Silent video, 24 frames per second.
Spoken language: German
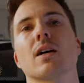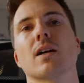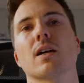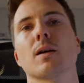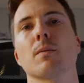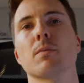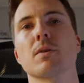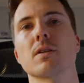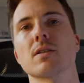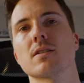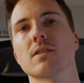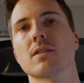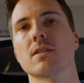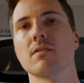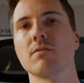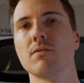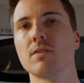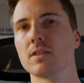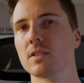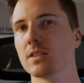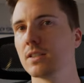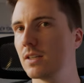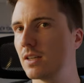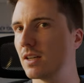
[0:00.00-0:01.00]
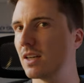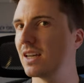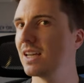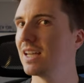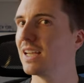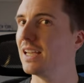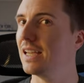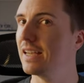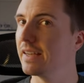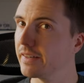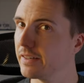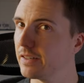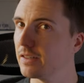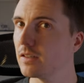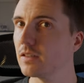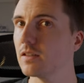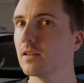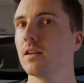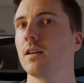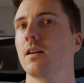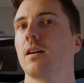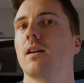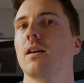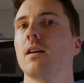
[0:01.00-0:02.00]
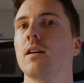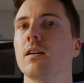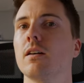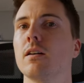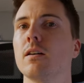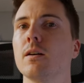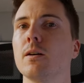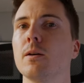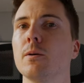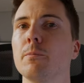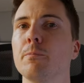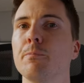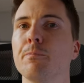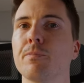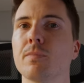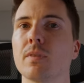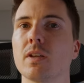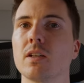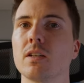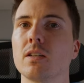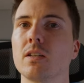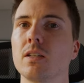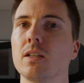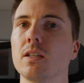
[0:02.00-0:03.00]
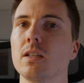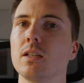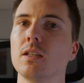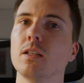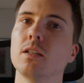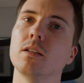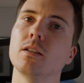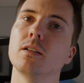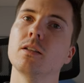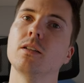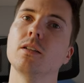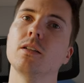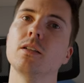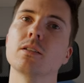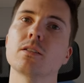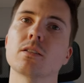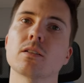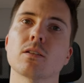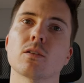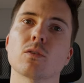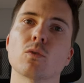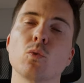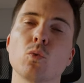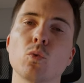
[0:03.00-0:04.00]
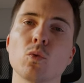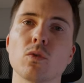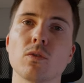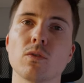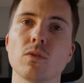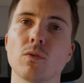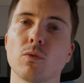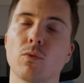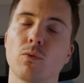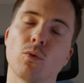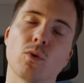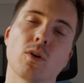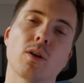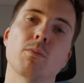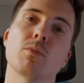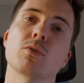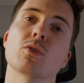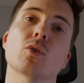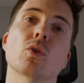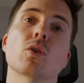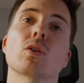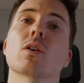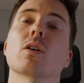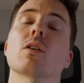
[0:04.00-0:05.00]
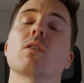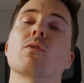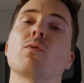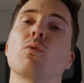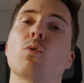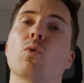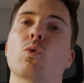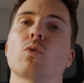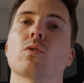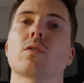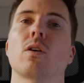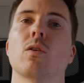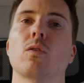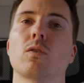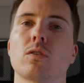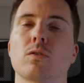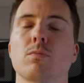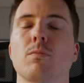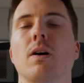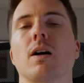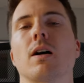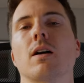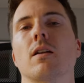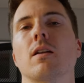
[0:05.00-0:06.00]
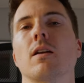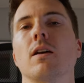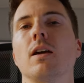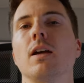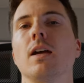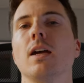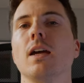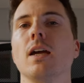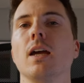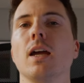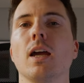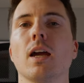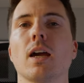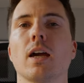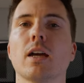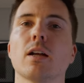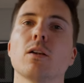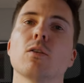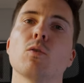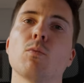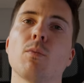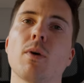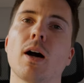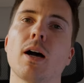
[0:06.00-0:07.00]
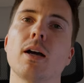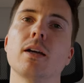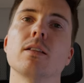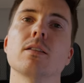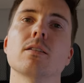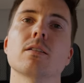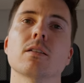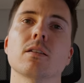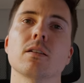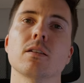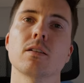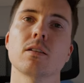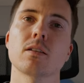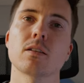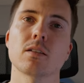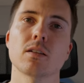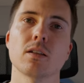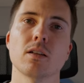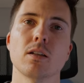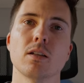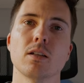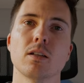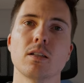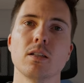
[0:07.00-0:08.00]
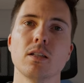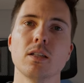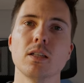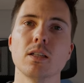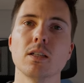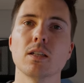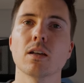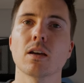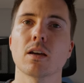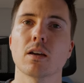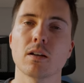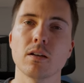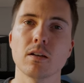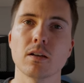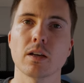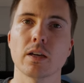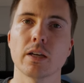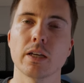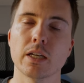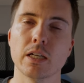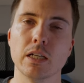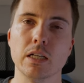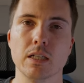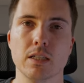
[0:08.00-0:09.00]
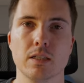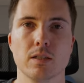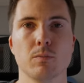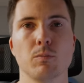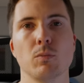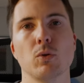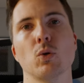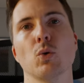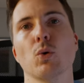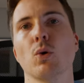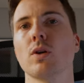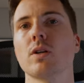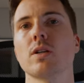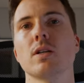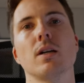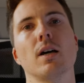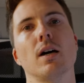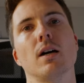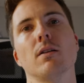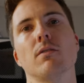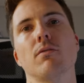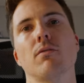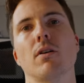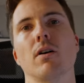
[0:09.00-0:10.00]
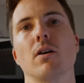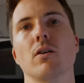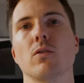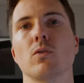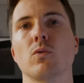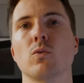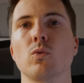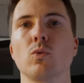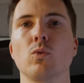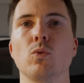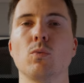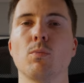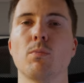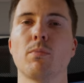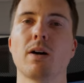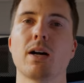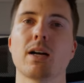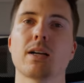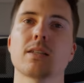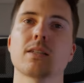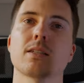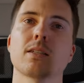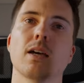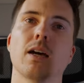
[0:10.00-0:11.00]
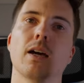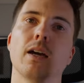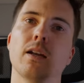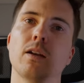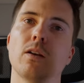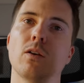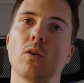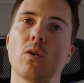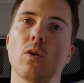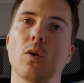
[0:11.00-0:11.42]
da gibt es gewisse Regeln, ähm, die diese guten oder besonderen Fotos ausmachen. Regel Nummer 1 ist die Drittelregel. Das bedeutet einfach, du packst ein